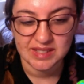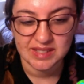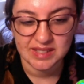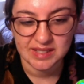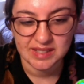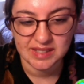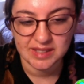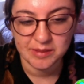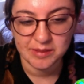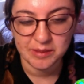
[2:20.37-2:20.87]

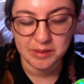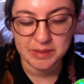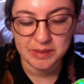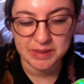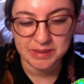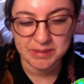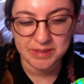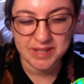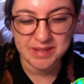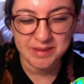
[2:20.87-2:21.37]
mi,
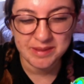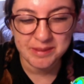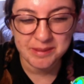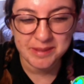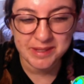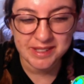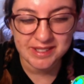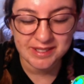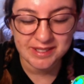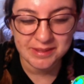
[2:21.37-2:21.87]
primer, mi
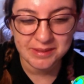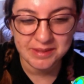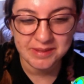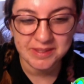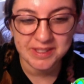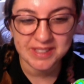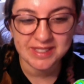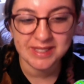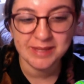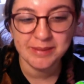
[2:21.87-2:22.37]
primer cómic
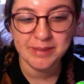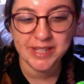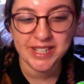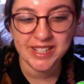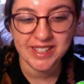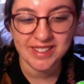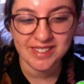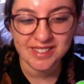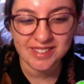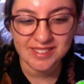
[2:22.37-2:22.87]
fue hace
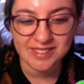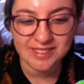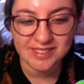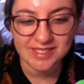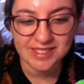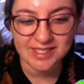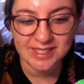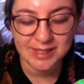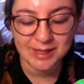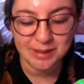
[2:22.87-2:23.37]
mil años,
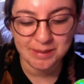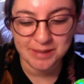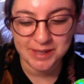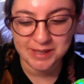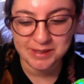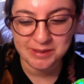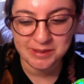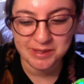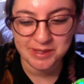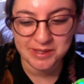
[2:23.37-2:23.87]
uno que se
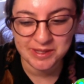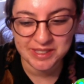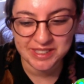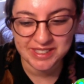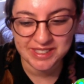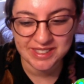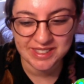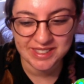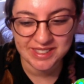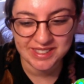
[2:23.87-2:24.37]
llama
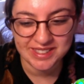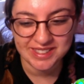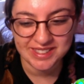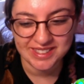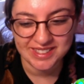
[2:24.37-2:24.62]
Kunoichi,